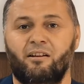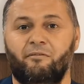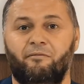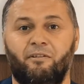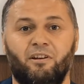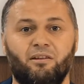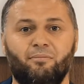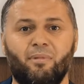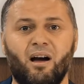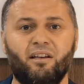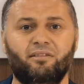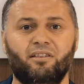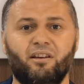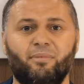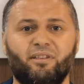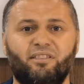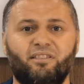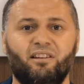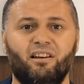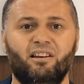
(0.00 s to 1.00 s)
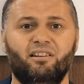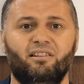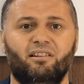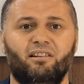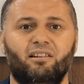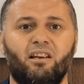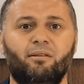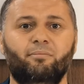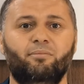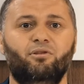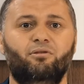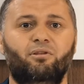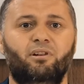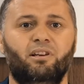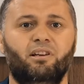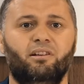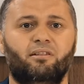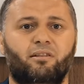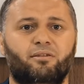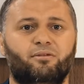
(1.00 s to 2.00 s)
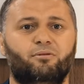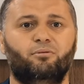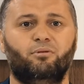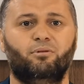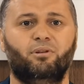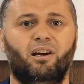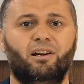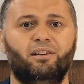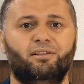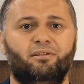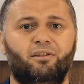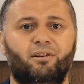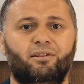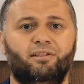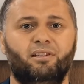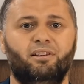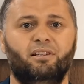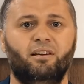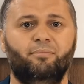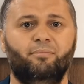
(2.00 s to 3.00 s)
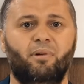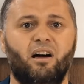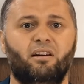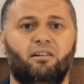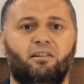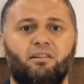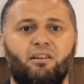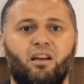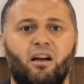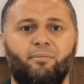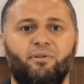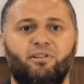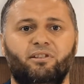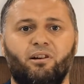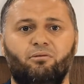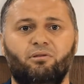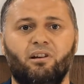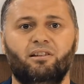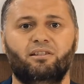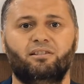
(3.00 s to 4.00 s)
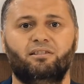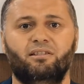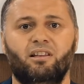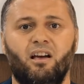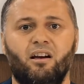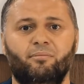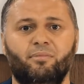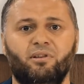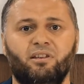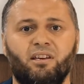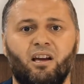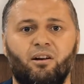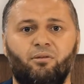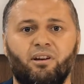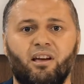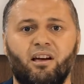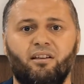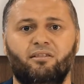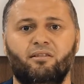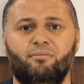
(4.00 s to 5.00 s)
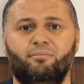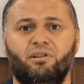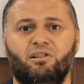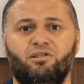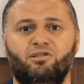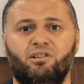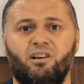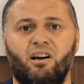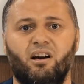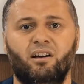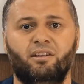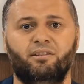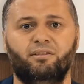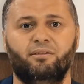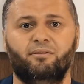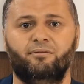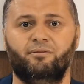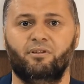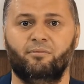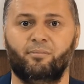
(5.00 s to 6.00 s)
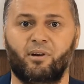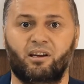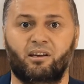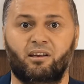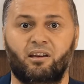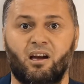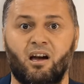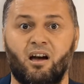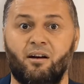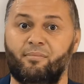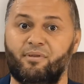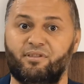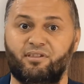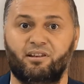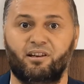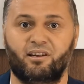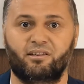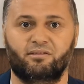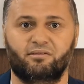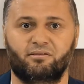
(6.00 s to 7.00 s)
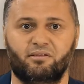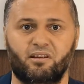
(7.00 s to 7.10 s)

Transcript: فلماذا مثلا لم يعلن رسول الله صلى الله عليه وسلم عن قيام الدولة الإسلامية ويأذن بالجهاد في مكة مثلا